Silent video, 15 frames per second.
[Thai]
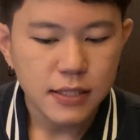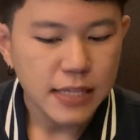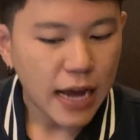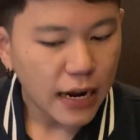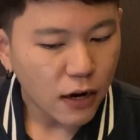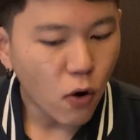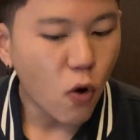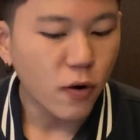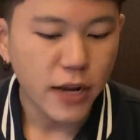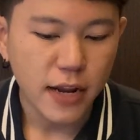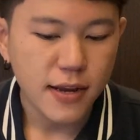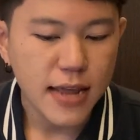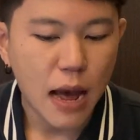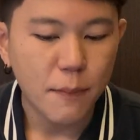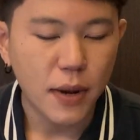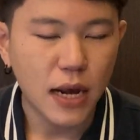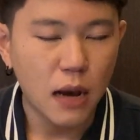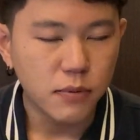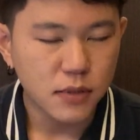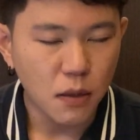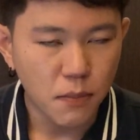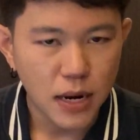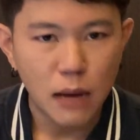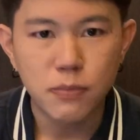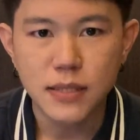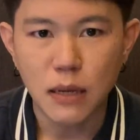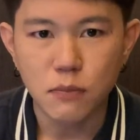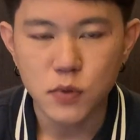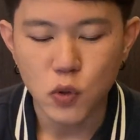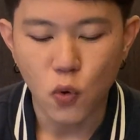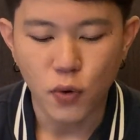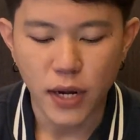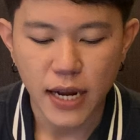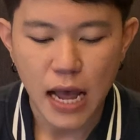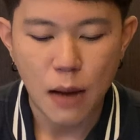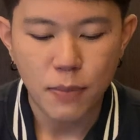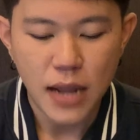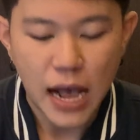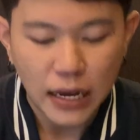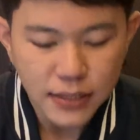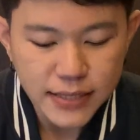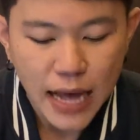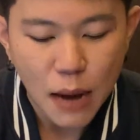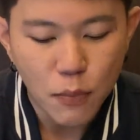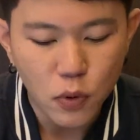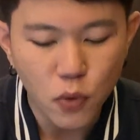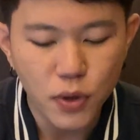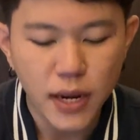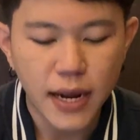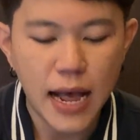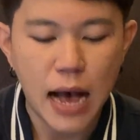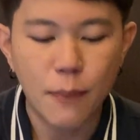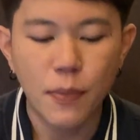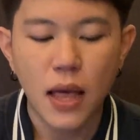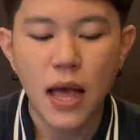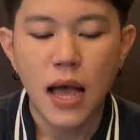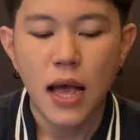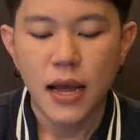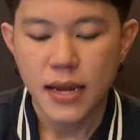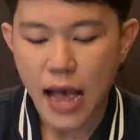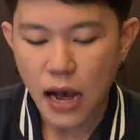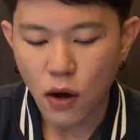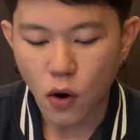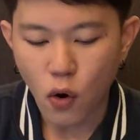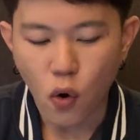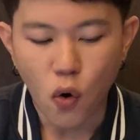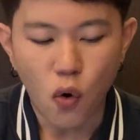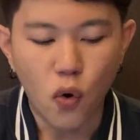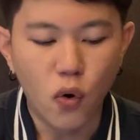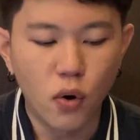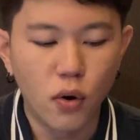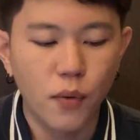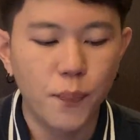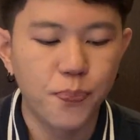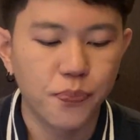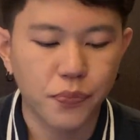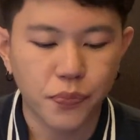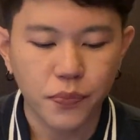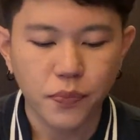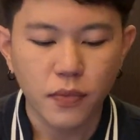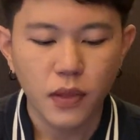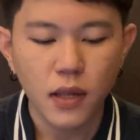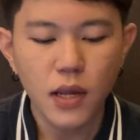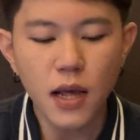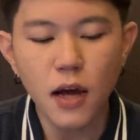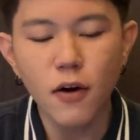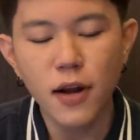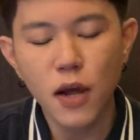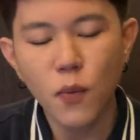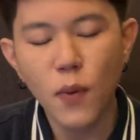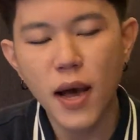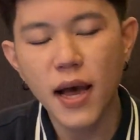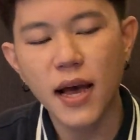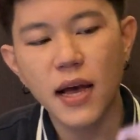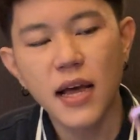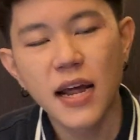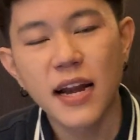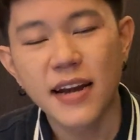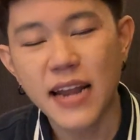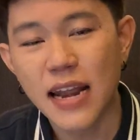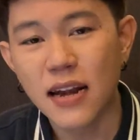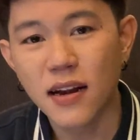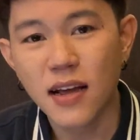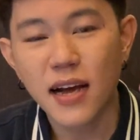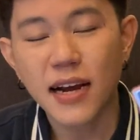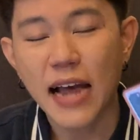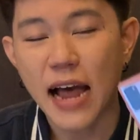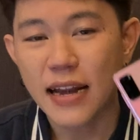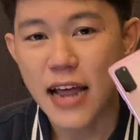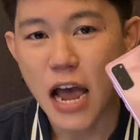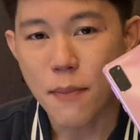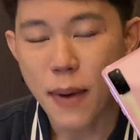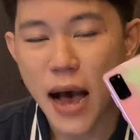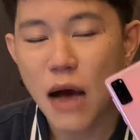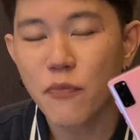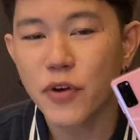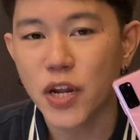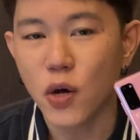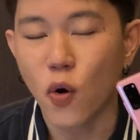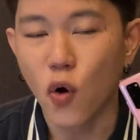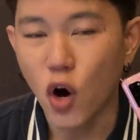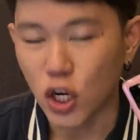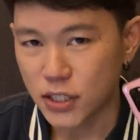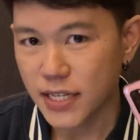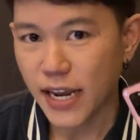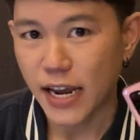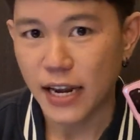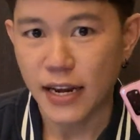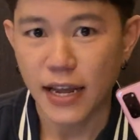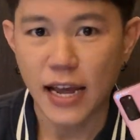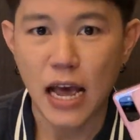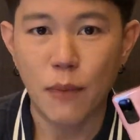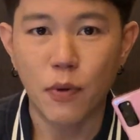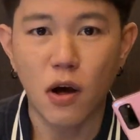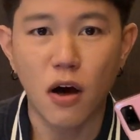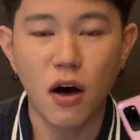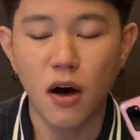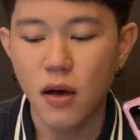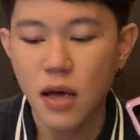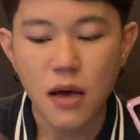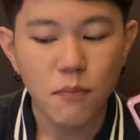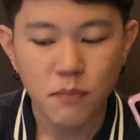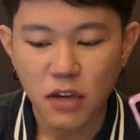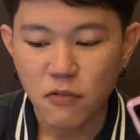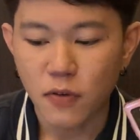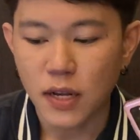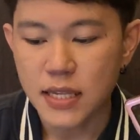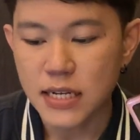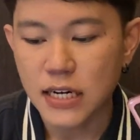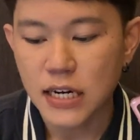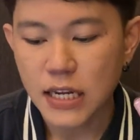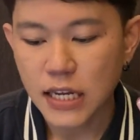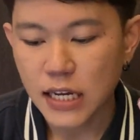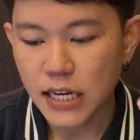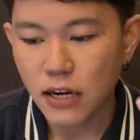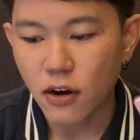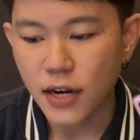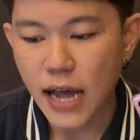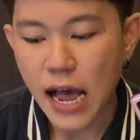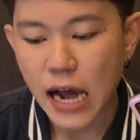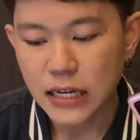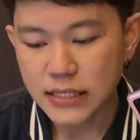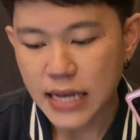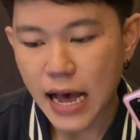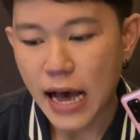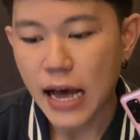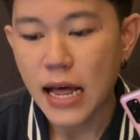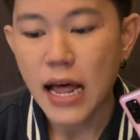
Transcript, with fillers: ยังคงเน้นย้ำนะครับสำหรับ Samsung นะครับทั้งสามรุ่นนะครับยังคงเขาเรียกว่าเน้นเรื่องการถ่ายภาพวิดีโอคอนเทนต์นะครับก็มีฟีเจอร์ที่ค่อนข้างจะ